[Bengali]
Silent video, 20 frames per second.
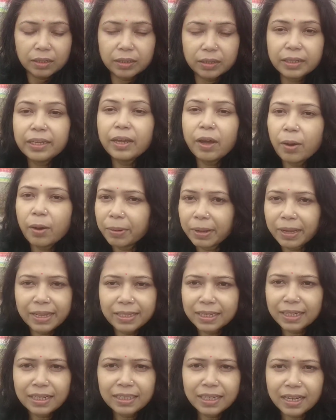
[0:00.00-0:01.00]
কি হবে কে
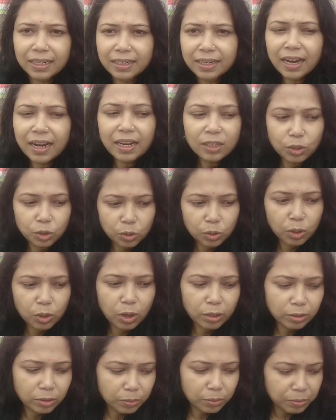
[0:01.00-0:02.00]
জানে জানি না জোর
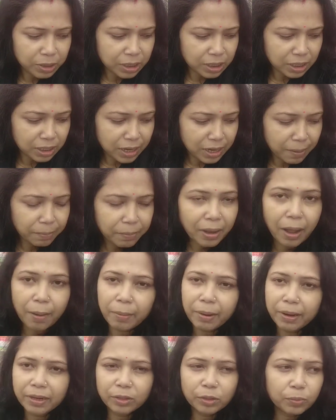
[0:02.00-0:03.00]
হয়তো বৃষ্টি নামবে
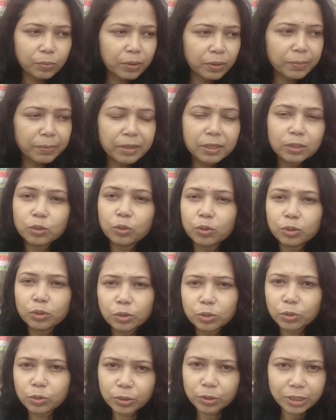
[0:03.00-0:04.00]
আবার একটু পরে আমাকে দৌড়তে
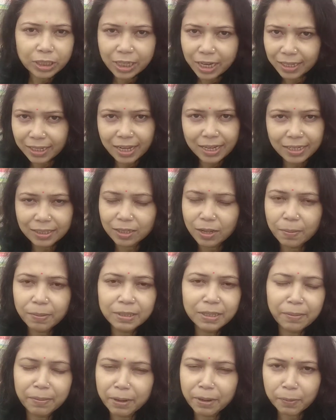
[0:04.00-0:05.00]
দৌড়তে ছাদে আসতে হবে
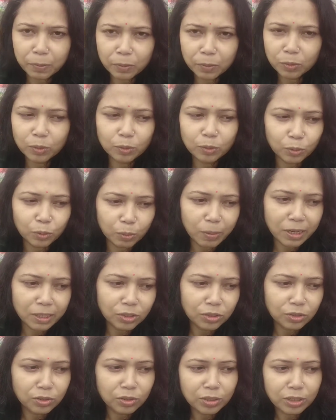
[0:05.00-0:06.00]
জামা কাপড়গুলো তুলবার
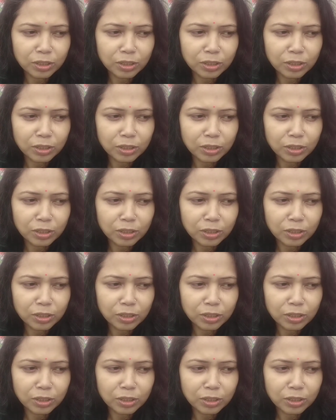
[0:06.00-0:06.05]
জন্য